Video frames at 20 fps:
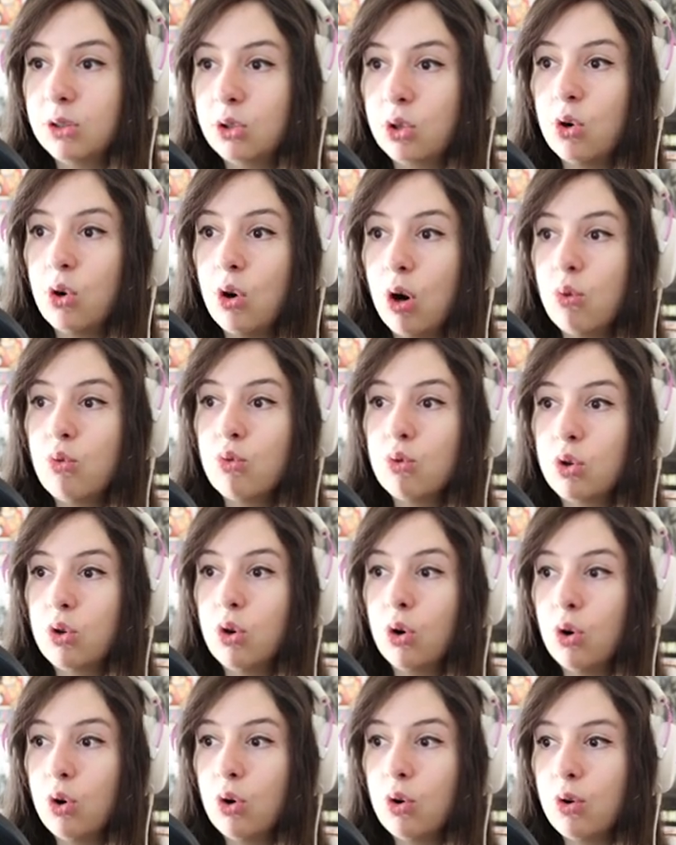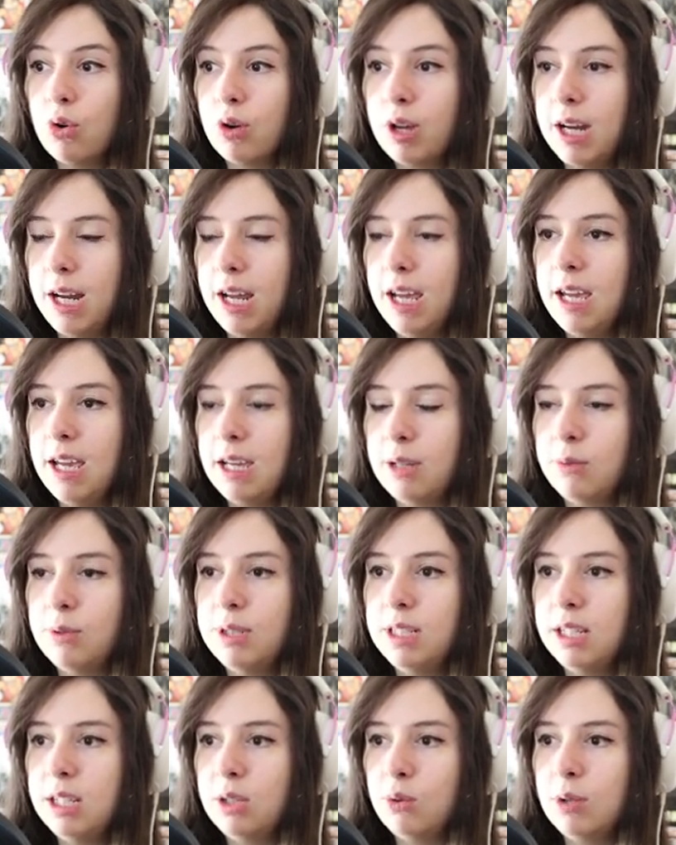co a un colore e
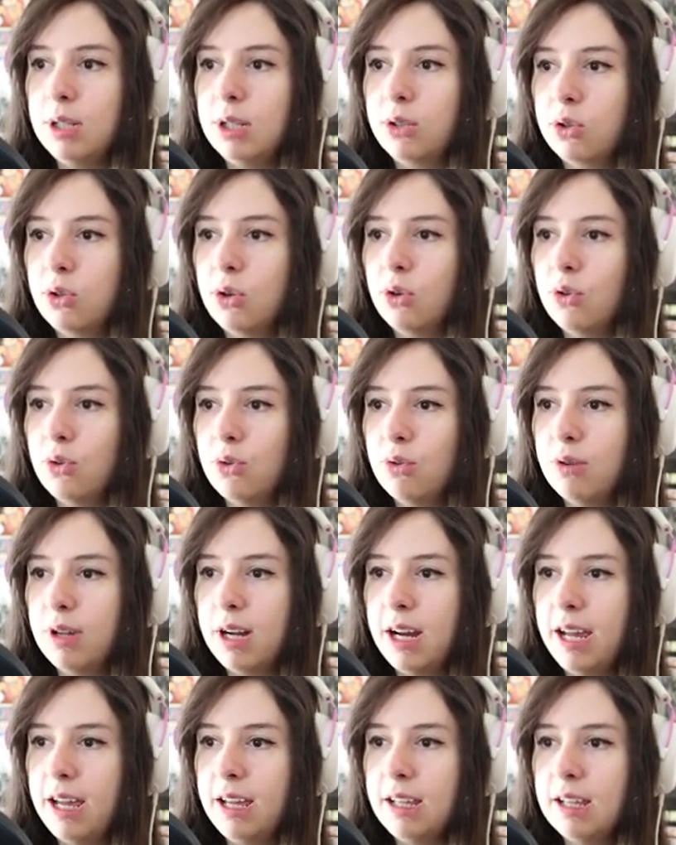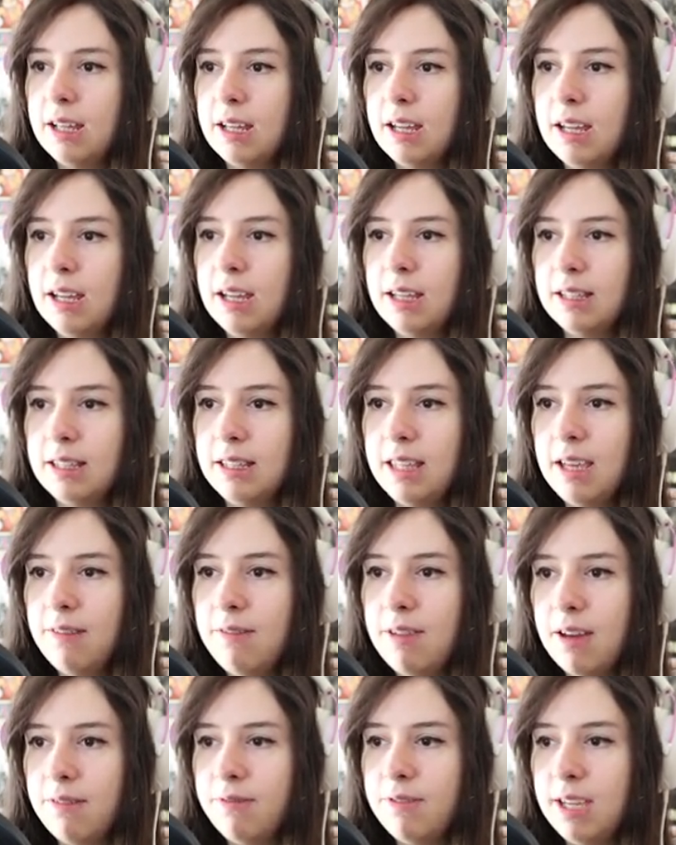quindi quel colore
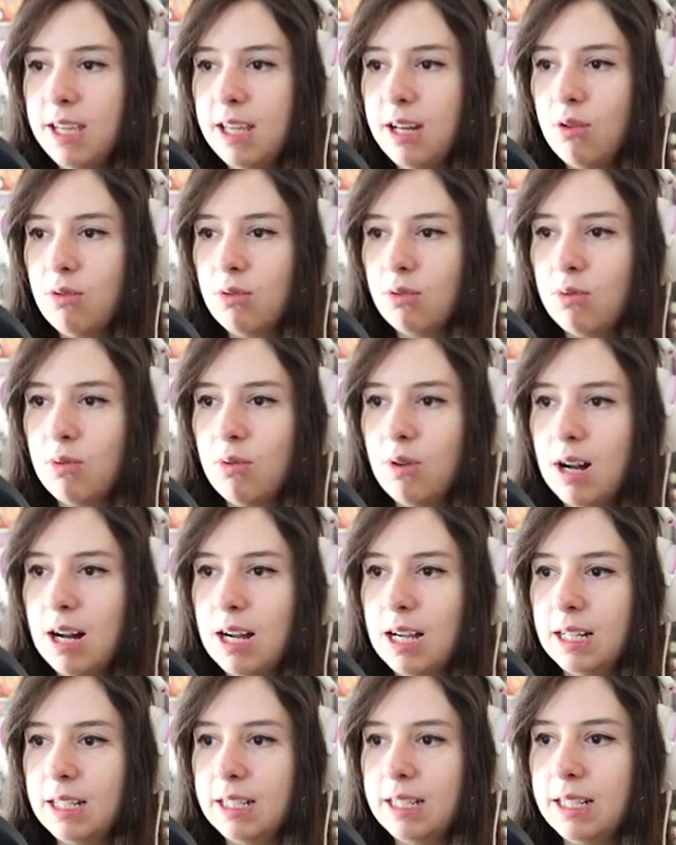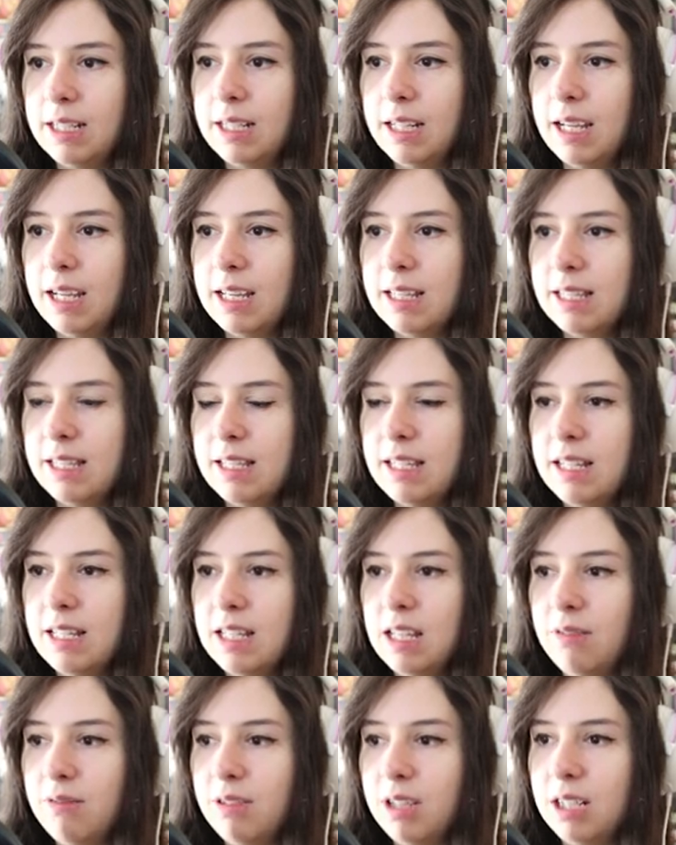deve avere un qualche
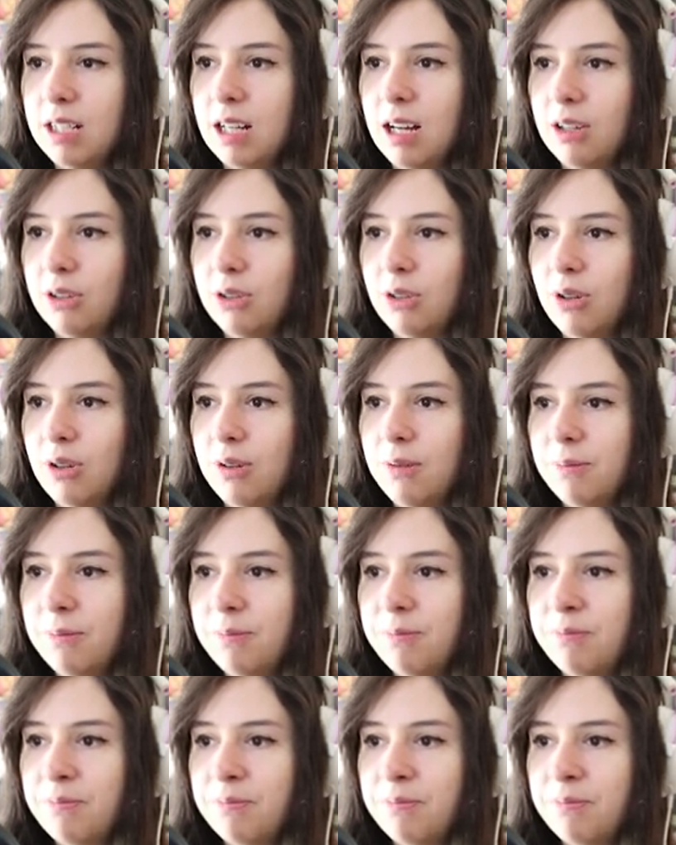significato.